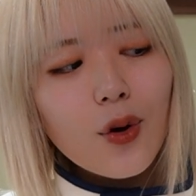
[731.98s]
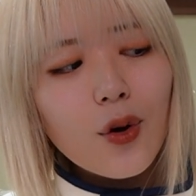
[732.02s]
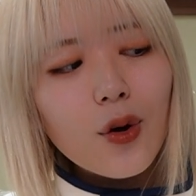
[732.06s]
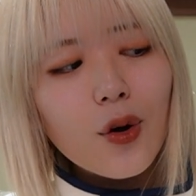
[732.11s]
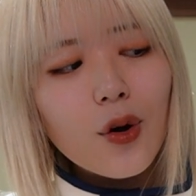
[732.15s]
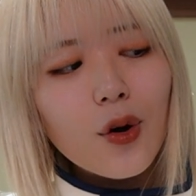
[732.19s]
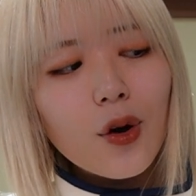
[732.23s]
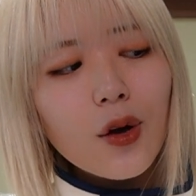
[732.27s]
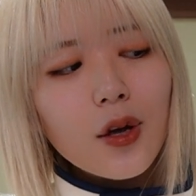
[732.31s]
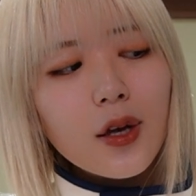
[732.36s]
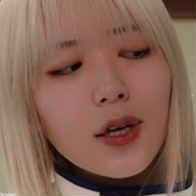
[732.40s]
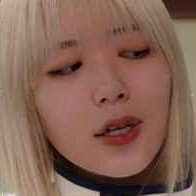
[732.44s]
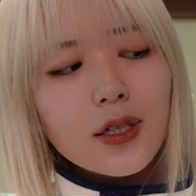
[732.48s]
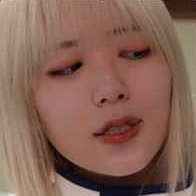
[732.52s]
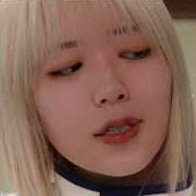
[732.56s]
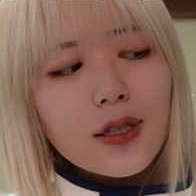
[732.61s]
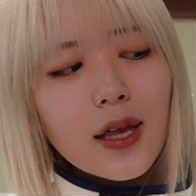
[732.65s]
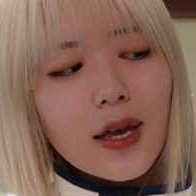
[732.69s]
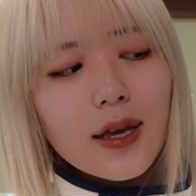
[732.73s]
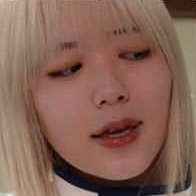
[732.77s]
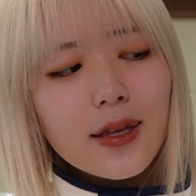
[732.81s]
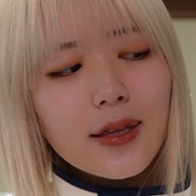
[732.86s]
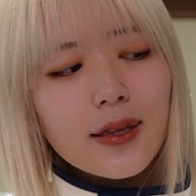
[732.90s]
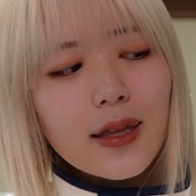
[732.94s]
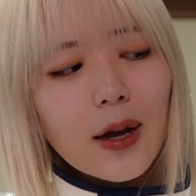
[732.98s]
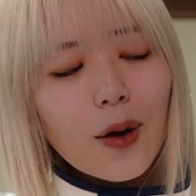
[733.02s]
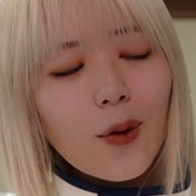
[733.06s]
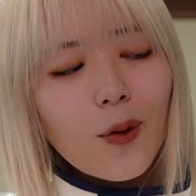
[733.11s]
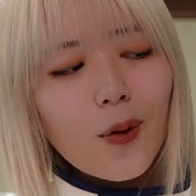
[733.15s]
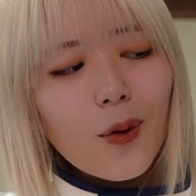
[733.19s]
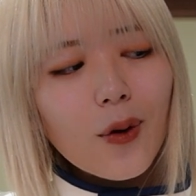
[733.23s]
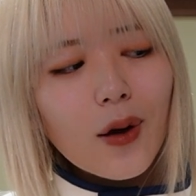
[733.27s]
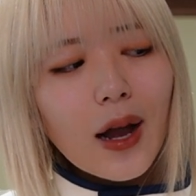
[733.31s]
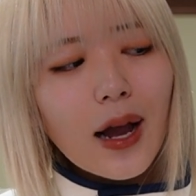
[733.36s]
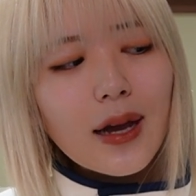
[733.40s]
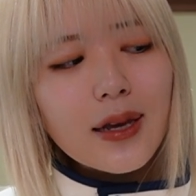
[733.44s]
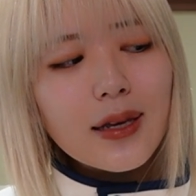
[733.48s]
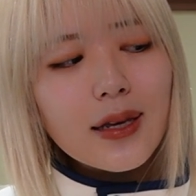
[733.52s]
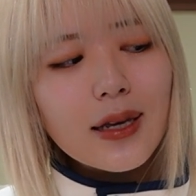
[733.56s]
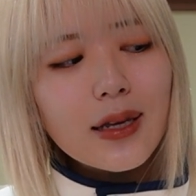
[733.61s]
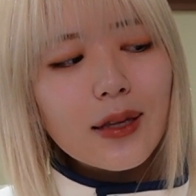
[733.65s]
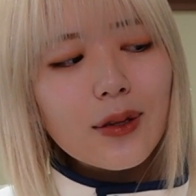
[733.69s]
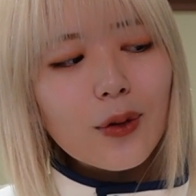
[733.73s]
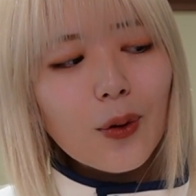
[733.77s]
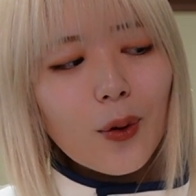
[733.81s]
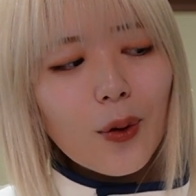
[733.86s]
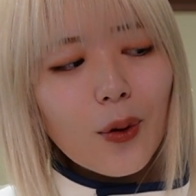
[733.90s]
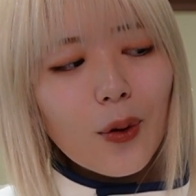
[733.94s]
をしていった方がい
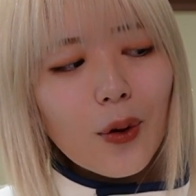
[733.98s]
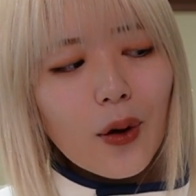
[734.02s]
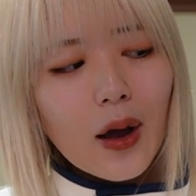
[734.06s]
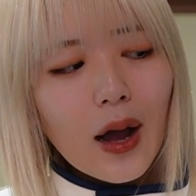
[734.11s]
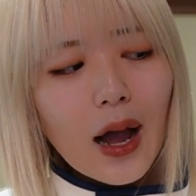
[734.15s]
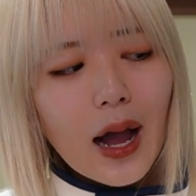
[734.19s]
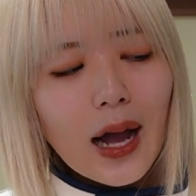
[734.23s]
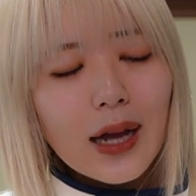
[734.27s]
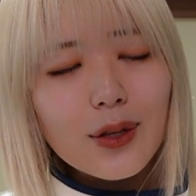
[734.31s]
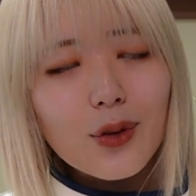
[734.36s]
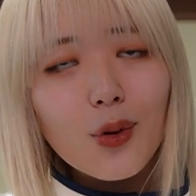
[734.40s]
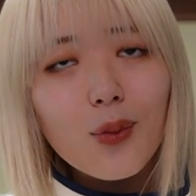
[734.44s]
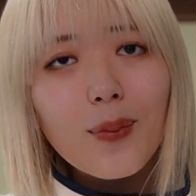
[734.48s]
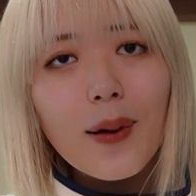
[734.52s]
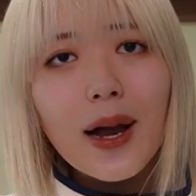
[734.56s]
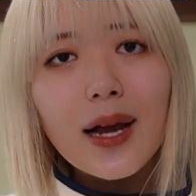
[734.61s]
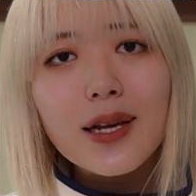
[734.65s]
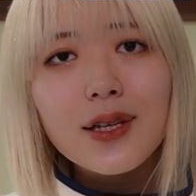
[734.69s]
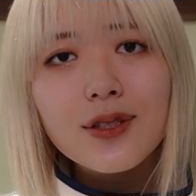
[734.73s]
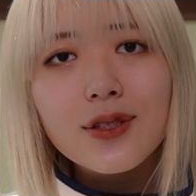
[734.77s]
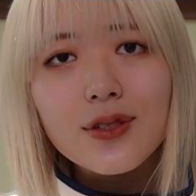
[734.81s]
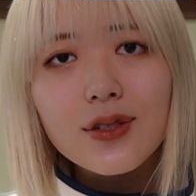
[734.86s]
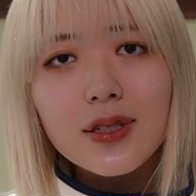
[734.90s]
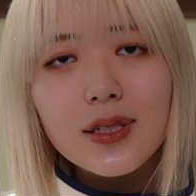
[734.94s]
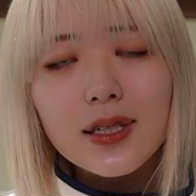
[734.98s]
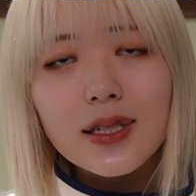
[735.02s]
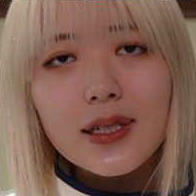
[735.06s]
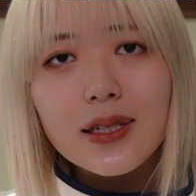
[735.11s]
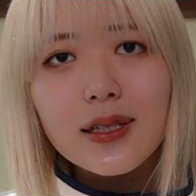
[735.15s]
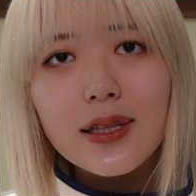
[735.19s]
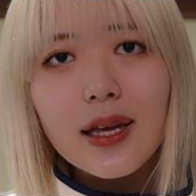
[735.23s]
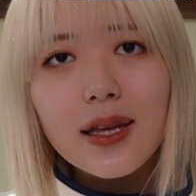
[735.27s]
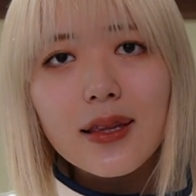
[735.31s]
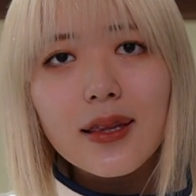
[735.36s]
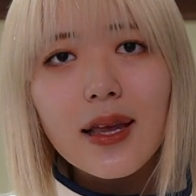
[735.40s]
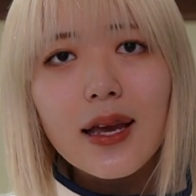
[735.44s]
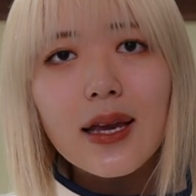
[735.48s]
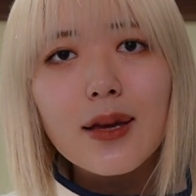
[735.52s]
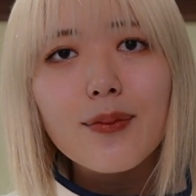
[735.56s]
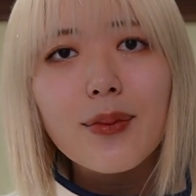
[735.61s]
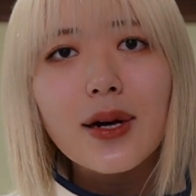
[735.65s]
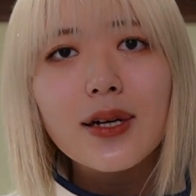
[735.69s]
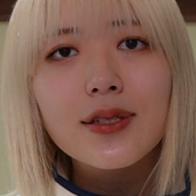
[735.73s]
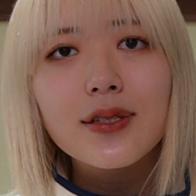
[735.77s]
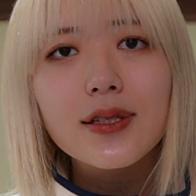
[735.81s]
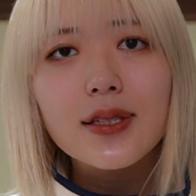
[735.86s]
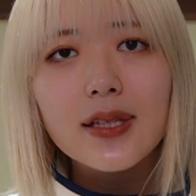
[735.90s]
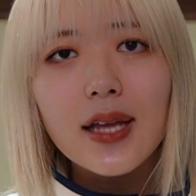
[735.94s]
いとアドバイスに出てい
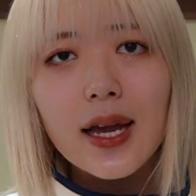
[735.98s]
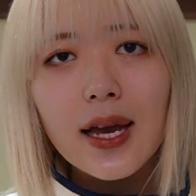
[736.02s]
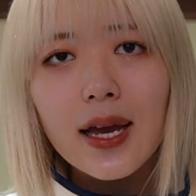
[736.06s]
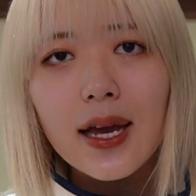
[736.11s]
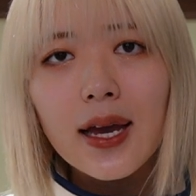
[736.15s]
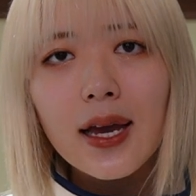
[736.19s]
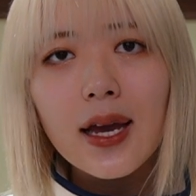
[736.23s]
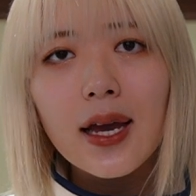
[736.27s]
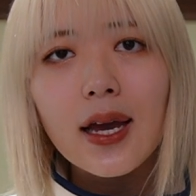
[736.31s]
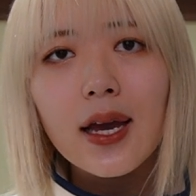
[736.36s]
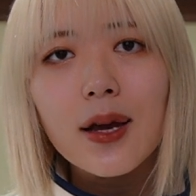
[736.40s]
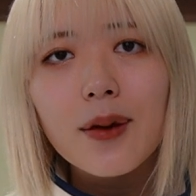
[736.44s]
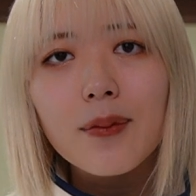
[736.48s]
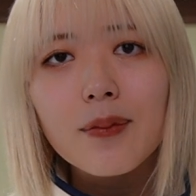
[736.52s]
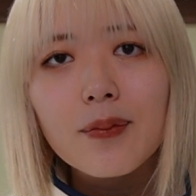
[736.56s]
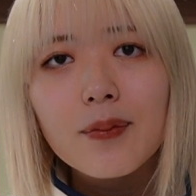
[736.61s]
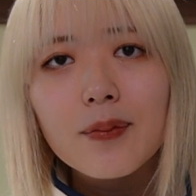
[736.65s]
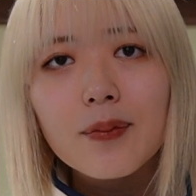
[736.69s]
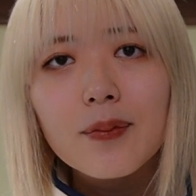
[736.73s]
ますね。